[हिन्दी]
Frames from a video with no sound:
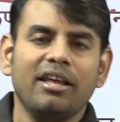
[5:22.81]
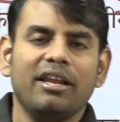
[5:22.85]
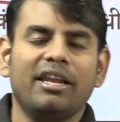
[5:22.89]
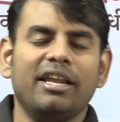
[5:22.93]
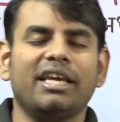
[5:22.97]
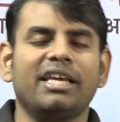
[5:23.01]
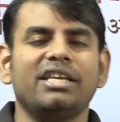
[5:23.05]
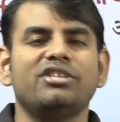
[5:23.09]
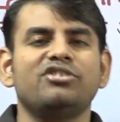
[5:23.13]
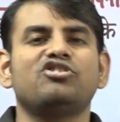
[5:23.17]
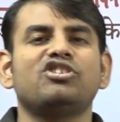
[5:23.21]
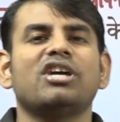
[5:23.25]

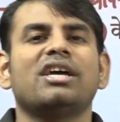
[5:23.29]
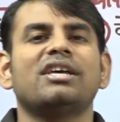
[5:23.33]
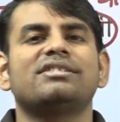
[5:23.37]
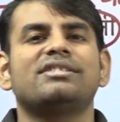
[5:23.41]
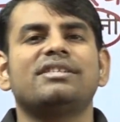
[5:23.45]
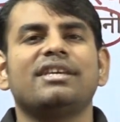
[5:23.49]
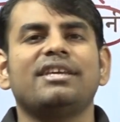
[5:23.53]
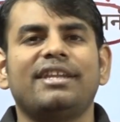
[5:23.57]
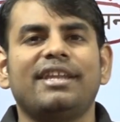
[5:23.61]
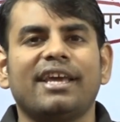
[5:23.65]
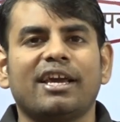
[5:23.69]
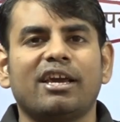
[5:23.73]
लेकिन
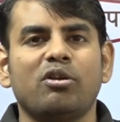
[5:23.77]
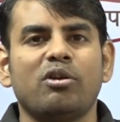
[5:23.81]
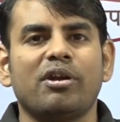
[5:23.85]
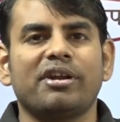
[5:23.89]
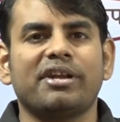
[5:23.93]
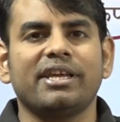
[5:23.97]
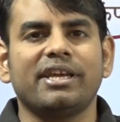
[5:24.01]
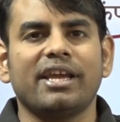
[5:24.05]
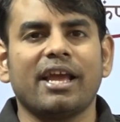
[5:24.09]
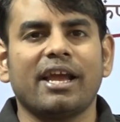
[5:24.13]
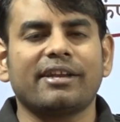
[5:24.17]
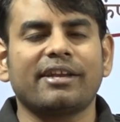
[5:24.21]
जैसे ही
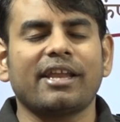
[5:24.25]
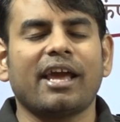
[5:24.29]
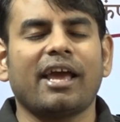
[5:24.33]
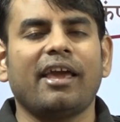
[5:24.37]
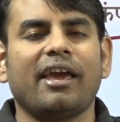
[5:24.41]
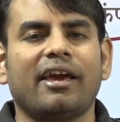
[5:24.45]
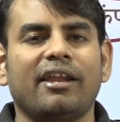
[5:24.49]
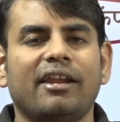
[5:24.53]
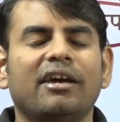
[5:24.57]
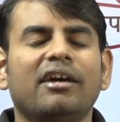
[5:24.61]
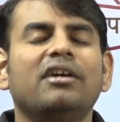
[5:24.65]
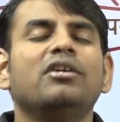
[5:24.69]
रेगुलेटिंग एक्ट
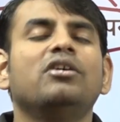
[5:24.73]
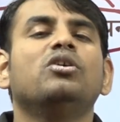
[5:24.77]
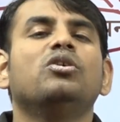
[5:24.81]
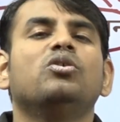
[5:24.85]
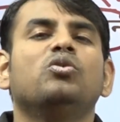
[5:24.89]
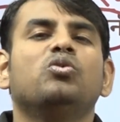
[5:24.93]
आया ना